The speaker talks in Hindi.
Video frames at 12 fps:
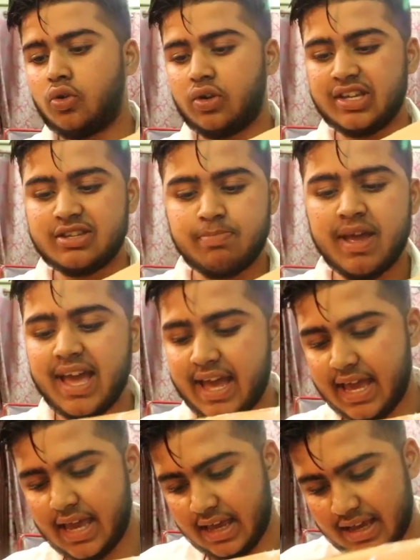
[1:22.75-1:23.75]
तो इसमें
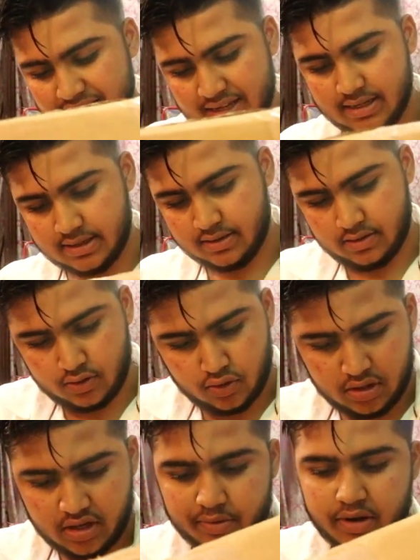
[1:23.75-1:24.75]
है एक
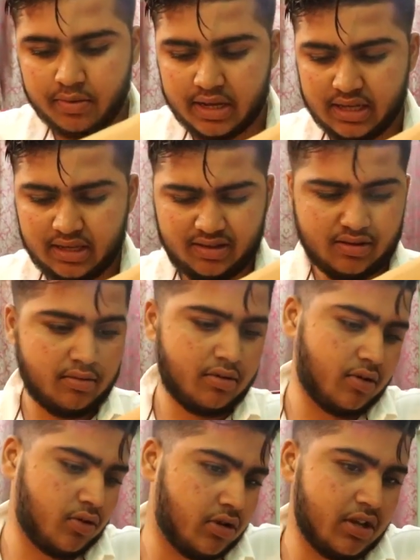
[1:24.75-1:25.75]
खुल जा मेरे भाई
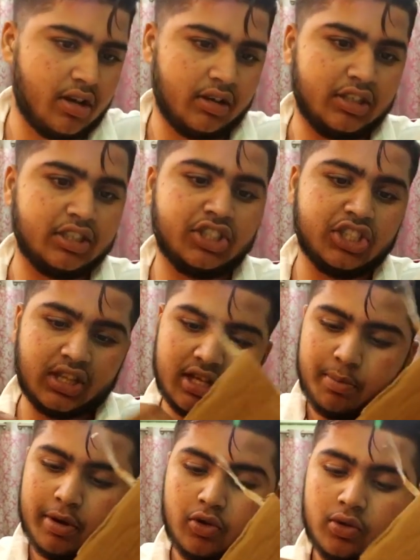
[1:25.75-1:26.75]
खुल जा इज्जत
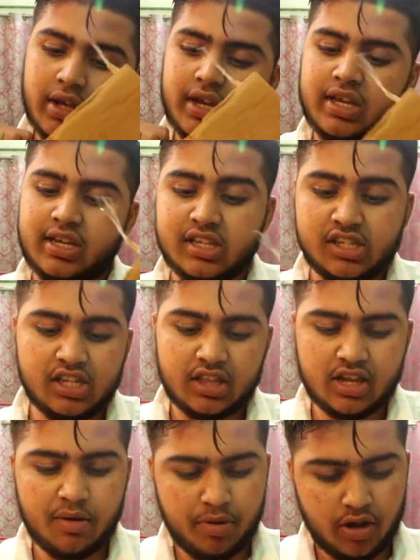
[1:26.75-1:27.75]
का फलूदन
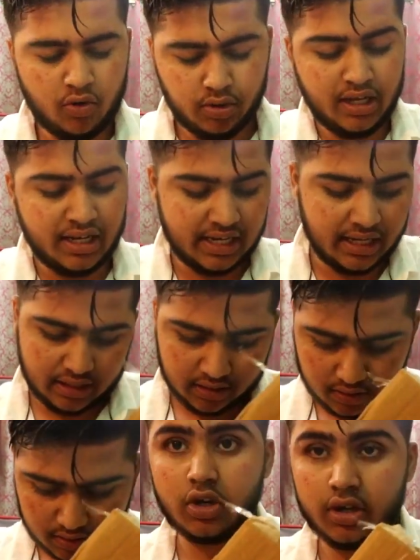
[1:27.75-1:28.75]
इज्जत का फलूदा है
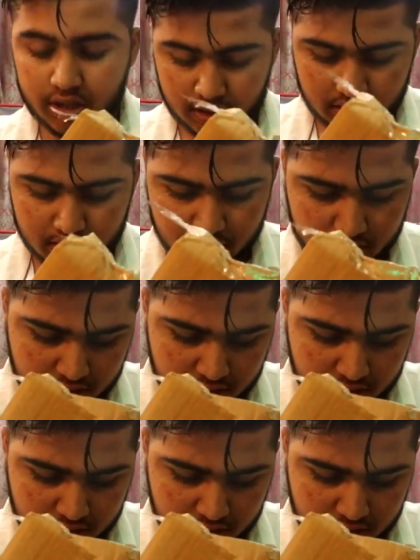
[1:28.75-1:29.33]
सॉरी